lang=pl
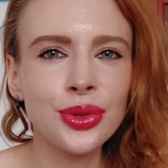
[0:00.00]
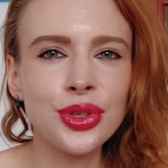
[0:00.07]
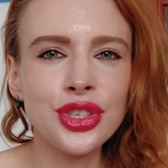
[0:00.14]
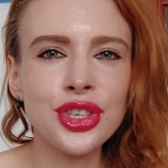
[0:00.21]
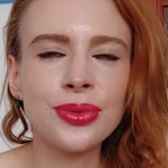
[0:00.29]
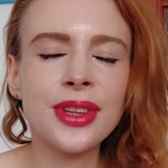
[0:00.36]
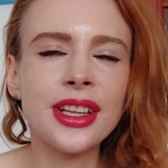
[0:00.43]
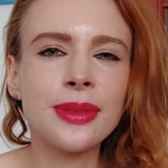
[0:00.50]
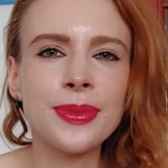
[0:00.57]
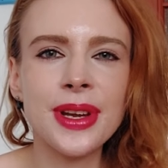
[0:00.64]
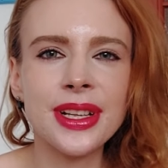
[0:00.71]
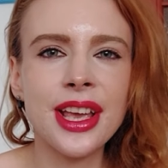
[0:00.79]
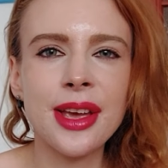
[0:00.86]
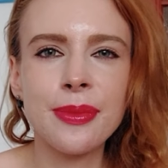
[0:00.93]
którzy są
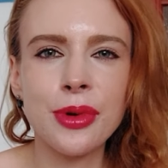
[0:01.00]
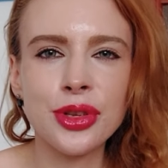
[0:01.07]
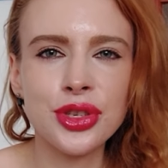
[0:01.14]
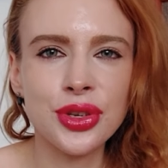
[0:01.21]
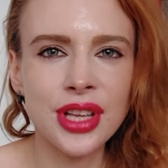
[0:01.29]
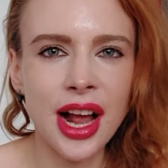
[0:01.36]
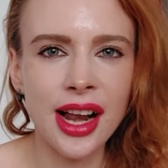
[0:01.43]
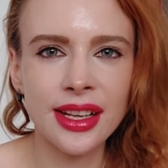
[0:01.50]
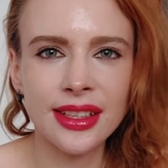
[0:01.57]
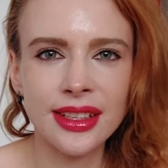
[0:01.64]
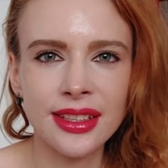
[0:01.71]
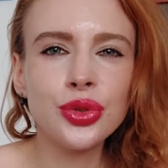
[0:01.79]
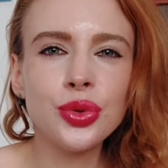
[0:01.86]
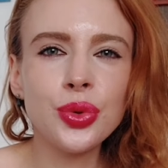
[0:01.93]
nadmiernie emocjonalni.
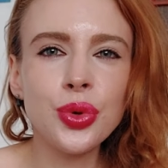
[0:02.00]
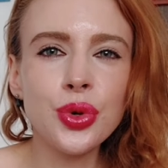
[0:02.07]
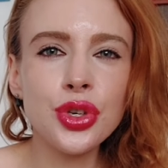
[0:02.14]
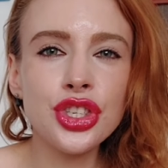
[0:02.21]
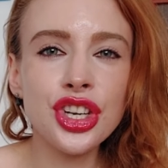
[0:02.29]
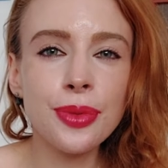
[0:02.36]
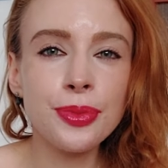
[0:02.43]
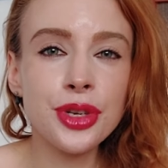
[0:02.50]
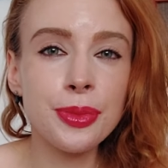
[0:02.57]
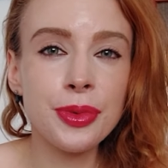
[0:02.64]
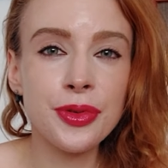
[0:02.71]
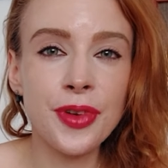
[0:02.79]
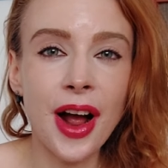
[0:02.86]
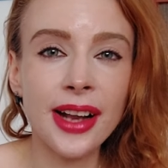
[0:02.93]
Dłuższe
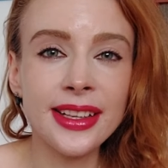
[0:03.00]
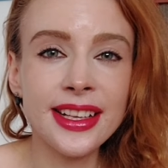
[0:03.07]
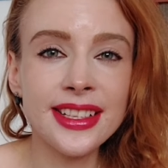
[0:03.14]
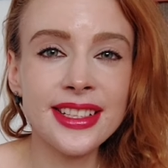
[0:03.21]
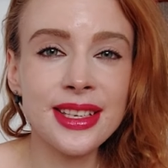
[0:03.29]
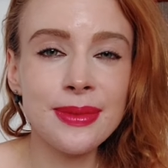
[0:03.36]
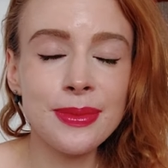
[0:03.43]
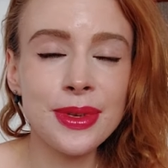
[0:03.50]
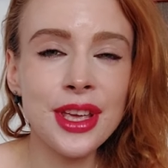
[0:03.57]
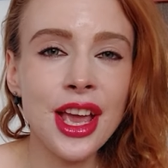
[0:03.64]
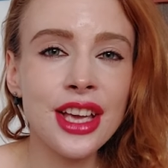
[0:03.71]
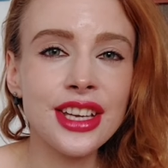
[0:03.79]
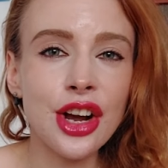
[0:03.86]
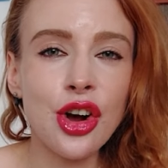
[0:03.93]
przebywanie z nimi
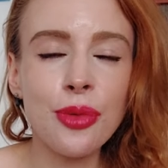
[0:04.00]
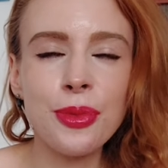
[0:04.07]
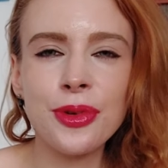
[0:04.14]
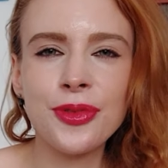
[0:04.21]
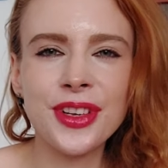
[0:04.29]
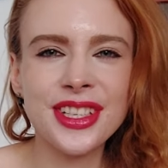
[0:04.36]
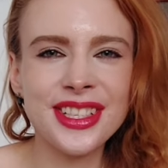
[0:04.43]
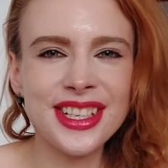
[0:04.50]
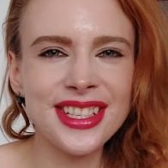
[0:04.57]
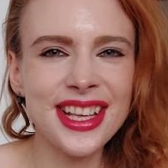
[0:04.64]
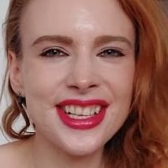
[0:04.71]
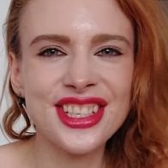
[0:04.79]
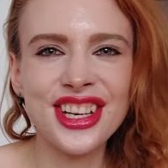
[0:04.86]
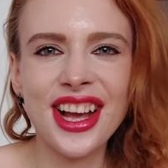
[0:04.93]
jakoby
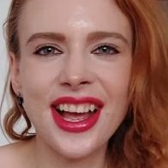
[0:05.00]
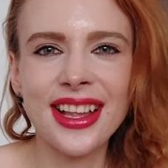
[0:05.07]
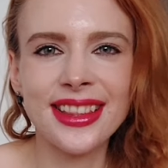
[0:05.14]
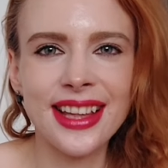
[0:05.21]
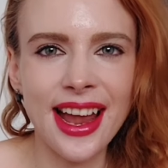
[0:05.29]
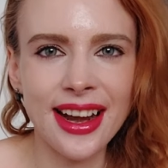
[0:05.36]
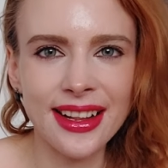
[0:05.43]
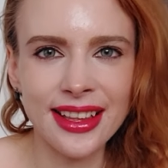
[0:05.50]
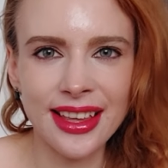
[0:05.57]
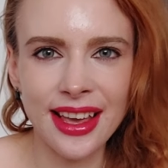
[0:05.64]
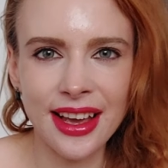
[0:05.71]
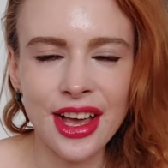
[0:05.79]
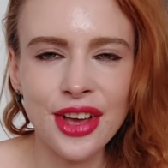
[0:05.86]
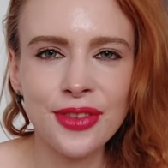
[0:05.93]
wysysa z nich
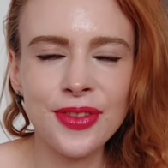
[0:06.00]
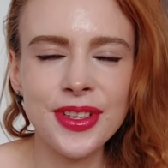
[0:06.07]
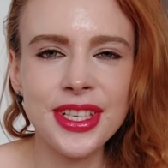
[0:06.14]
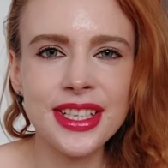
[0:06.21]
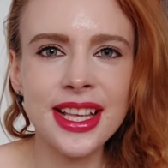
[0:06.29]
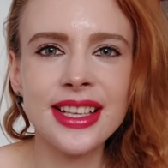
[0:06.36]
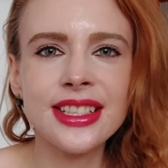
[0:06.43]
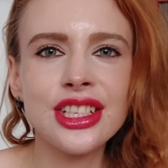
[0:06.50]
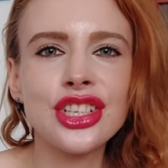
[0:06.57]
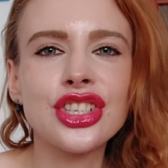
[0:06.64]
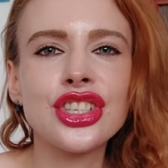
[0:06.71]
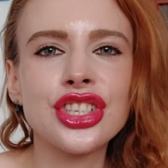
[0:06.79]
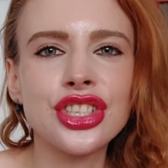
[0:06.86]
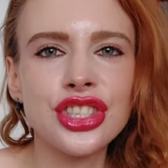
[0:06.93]
energię, wysysa z
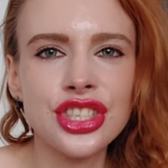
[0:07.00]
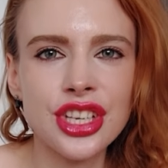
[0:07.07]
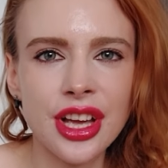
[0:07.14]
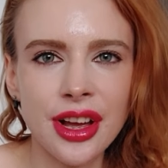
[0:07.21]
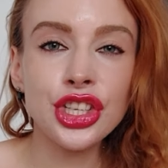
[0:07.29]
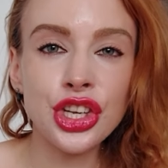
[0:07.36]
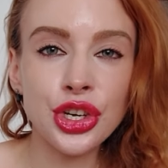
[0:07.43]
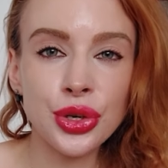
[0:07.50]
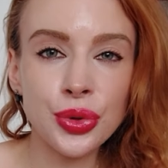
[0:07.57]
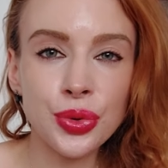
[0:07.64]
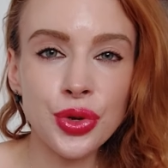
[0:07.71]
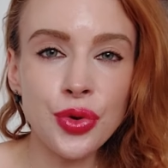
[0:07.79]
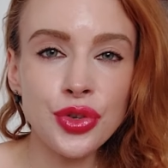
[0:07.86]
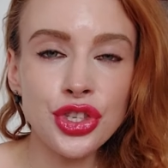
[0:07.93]
nich życie.
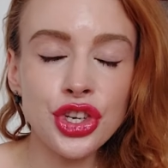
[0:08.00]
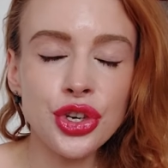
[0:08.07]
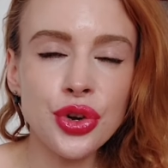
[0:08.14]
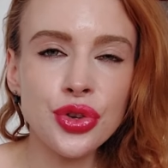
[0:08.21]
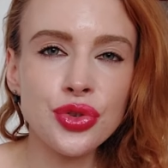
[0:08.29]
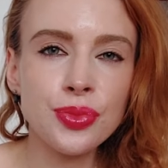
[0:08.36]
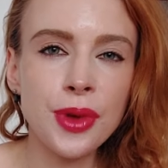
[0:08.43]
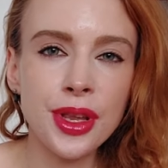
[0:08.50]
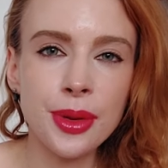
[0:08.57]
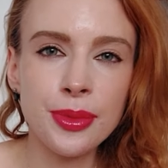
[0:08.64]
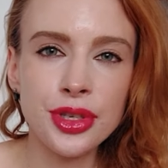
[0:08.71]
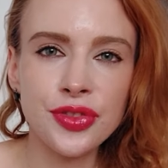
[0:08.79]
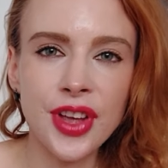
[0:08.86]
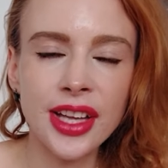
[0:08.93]
Kierują się
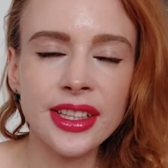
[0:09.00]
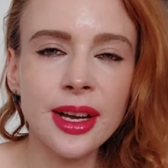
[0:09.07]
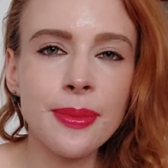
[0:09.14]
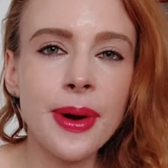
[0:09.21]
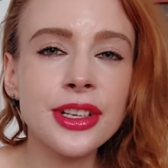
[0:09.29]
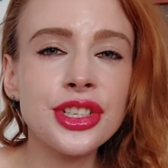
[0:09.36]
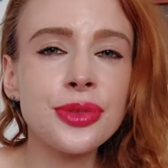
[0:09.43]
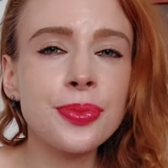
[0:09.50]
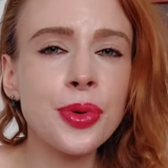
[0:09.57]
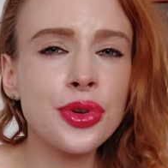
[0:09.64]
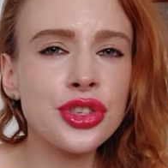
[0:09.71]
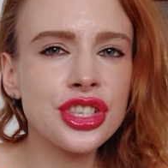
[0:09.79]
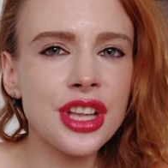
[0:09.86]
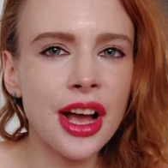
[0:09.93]
rozumieniem świata bardziej
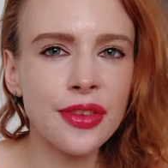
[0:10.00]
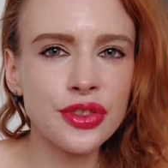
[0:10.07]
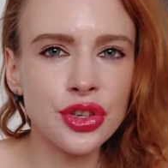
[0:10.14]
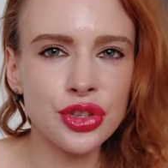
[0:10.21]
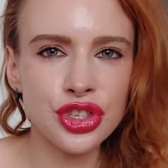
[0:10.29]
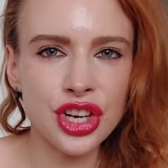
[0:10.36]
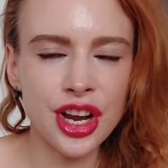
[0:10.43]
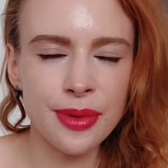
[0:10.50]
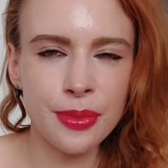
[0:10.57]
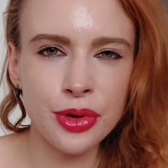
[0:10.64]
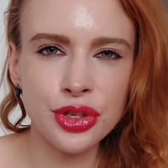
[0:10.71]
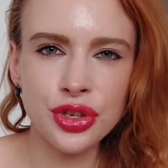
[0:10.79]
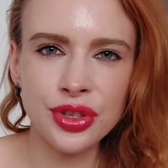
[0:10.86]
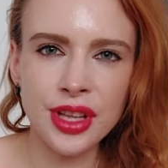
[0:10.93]
poznawczym poznawczo niż
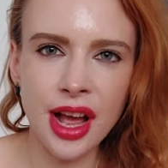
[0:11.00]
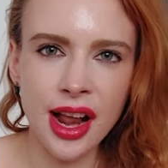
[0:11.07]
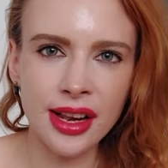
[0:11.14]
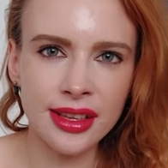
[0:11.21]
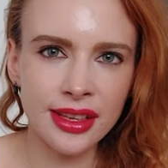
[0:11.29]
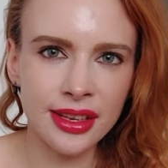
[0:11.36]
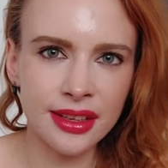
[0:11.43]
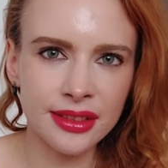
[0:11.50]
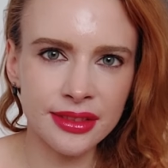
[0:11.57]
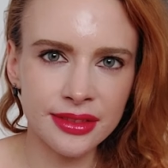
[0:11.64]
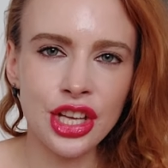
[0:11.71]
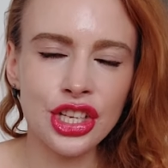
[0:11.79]
emocjonalnie.